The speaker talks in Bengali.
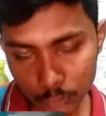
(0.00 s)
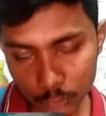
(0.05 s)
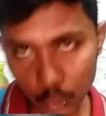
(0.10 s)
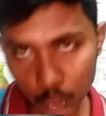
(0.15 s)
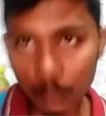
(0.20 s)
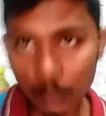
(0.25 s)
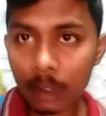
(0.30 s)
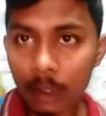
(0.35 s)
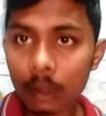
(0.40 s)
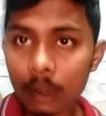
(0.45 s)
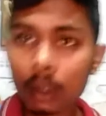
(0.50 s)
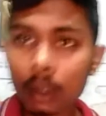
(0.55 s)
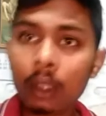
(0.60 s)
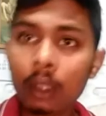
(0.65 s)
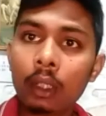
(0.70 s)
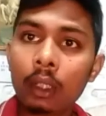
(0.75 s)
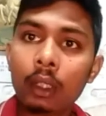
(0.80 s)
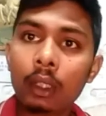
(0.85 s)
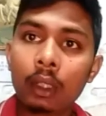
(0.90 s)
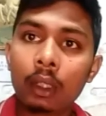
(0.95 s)
খুবই
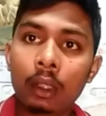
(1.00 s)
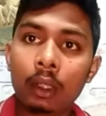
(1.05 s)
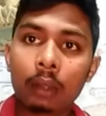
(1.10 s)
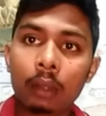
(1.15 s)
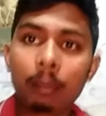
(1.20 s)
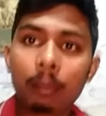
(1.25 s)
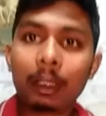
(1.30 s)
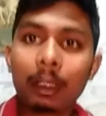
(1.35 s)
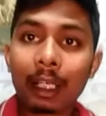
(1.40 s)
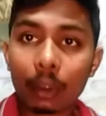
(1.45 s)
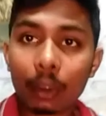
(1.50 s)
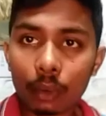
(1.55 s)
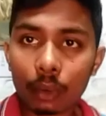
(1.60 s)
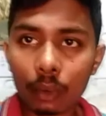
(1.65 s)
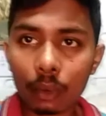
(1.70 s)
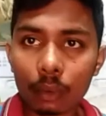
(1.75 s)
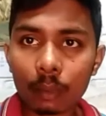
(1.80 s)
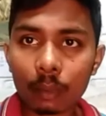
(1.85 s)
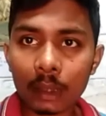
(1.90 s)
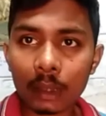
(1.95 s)
ভালো
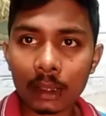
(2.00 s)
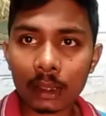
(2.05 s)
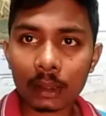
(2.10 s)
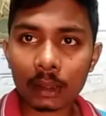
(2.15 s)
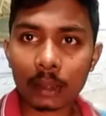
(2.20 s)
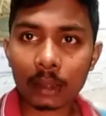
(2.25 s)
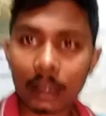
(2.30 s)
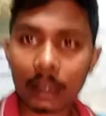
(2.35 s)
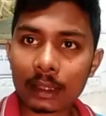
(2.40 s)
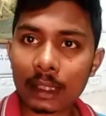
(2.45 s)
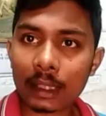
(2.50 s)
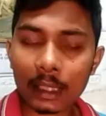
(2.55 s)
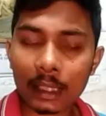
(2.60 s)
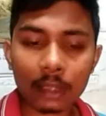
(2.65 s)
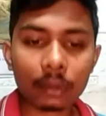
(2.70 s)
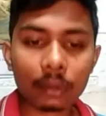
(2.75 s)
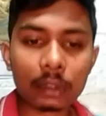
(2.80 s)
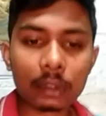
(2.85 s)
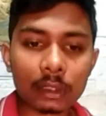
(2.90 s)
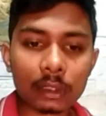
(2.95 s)
মানে এখানে
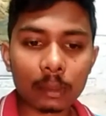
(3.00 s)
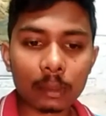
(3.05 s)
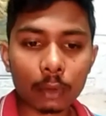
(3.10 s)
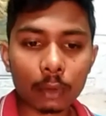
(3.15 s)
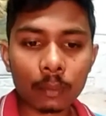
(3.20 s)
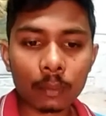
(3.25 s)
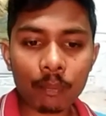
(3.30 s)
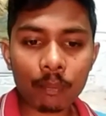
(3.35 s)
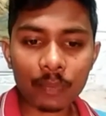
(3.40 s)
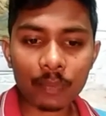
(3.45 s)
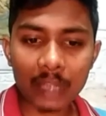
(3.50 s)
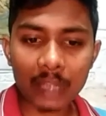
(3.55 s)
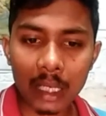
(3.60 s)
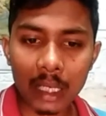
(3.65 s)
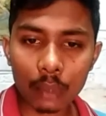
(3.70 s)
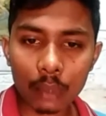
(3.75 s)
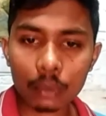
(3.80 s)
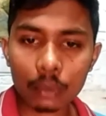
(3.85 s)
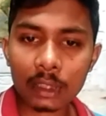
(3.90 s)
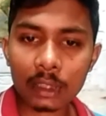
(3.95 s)
দেখানো হয়েছে এবং
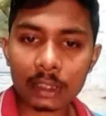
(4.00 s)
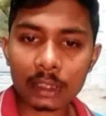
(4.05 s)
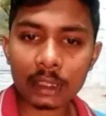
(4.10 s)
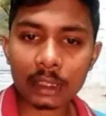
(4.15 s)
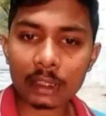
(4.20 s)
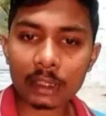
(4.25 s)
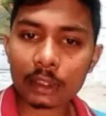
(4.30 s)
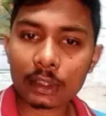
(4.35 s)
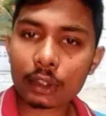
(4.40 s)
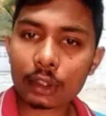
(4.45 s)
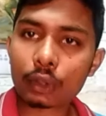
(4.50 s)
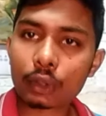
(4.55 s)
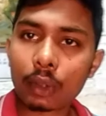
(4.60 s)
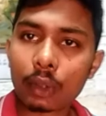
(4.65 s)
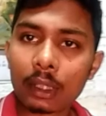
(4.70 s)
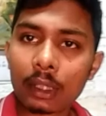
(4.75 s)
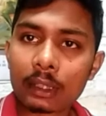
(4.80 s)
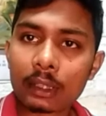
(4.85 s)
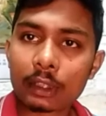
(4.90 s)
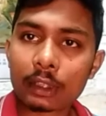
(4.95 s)
আগুনের সাথে যে
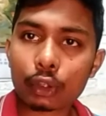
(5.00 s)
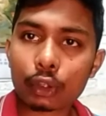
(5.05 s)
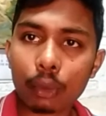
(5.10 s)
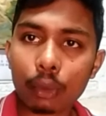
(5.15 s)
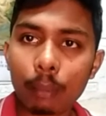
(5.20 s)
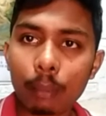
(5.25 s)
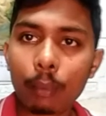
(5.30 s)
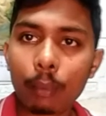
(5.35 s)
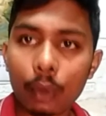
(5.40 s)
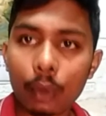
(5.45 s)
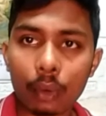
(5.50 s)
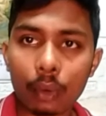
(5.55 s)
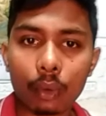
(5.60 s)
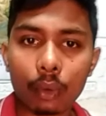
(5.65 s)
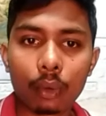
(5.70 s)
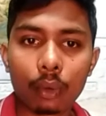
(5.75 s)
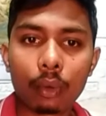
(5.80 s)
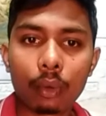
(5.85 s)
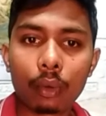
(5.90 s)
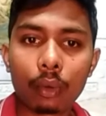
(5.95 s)
জলের যে সম্পর্ক
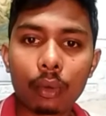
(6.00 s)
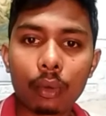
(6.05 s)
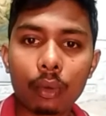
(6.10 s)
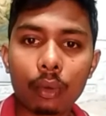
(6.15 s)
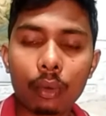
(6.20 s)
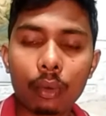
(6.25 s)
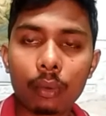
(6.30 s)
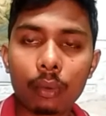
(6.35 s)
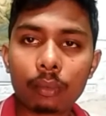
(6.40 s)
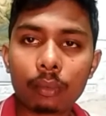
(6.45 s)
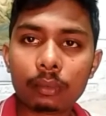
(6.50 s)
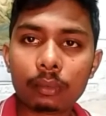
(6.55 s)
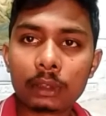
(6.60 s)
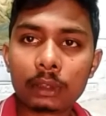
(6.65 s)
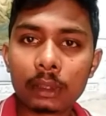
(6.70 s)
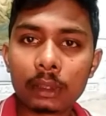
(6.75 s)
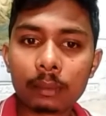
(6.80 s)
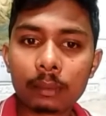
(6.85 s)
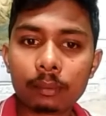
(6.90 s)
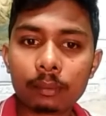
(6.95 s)

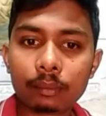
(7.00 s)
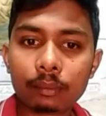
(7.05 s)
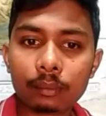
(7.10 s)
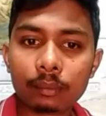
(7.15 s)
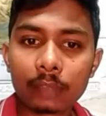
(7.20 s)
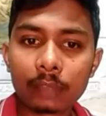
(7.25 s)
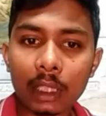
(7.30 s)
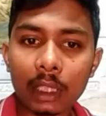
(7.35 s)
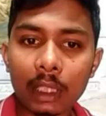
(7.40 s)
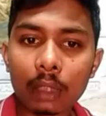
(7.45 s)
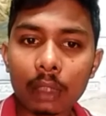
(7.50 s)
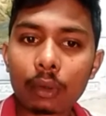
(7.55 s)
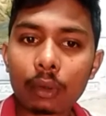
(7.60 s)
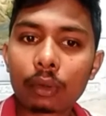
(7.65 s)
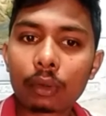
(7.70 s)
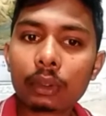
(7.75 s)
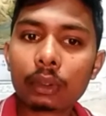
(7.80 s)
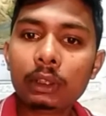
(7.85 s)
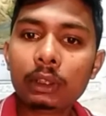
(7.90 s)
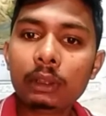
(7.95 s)
যে তারা
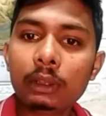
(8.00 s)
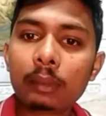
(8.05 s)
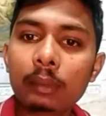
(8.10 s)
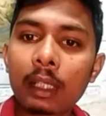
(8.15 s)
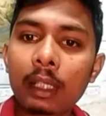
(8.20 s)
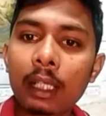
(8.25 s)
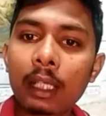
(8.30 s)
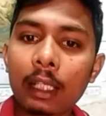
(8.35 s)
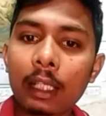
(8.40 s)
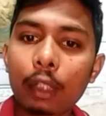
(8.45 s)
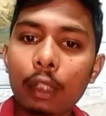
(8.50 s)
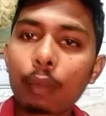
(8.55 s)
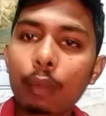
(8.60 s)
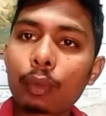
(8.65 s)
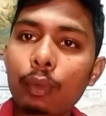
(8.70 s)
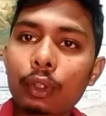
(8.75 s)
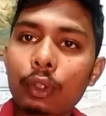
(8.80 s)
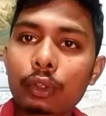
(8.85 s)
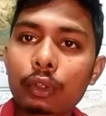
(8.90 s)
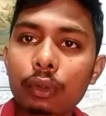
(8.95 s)
কখনই মানে একে
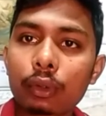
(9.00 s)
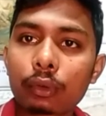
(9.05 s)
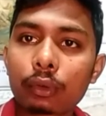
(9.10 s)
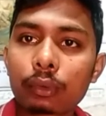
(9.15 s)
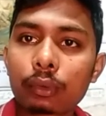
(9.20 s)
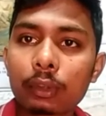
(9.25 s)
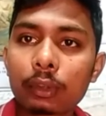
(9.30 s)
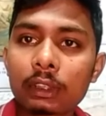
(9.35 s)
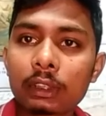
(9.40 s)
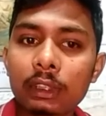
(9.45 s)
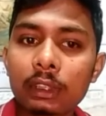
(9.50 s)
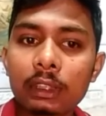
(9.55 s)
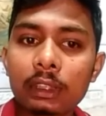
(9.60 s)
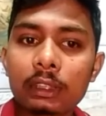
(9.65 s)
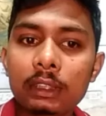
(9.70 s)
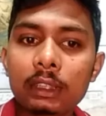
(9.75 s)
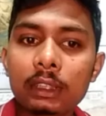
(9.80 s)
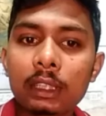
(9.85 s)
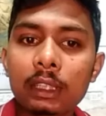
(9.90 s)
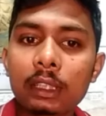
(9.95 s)
অপরের সংস্পর্শে এলে
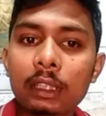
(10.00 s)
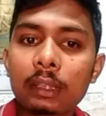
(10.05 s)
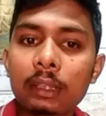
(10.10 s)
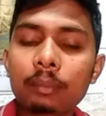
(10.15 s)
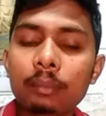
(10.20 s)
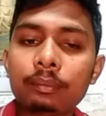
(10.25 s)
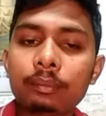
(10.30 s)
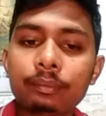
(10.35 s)
যে একটা